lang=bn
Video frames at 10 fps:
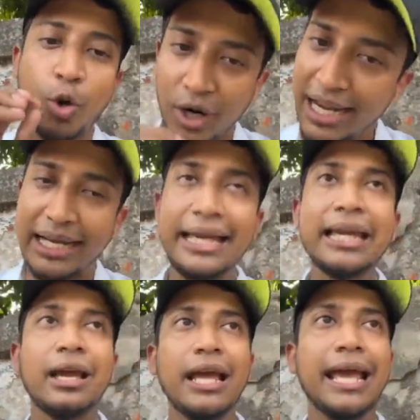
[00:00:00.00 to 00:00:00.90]
তো করেই নাই
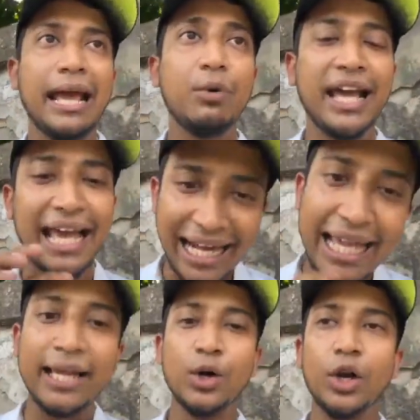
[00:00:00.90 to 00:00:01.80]
এবং
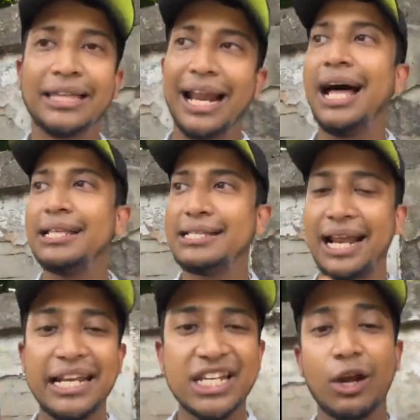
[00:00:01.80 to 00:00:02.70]
এরাই হইলো তারা
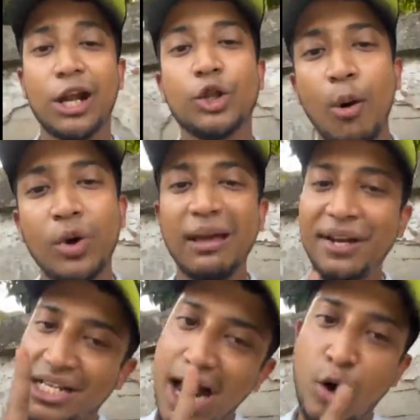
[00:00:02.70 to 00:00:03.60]
যারা রিক্সাওয়ালার ধমক
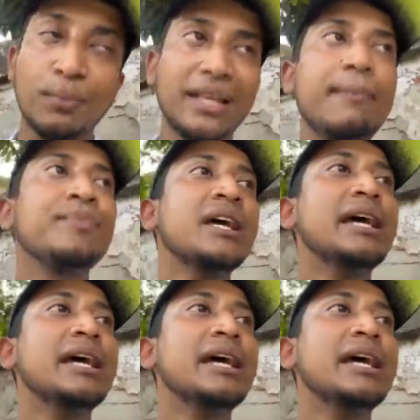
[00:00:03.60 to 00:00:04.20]
দিয়ে বিশ টাকা কম দেয়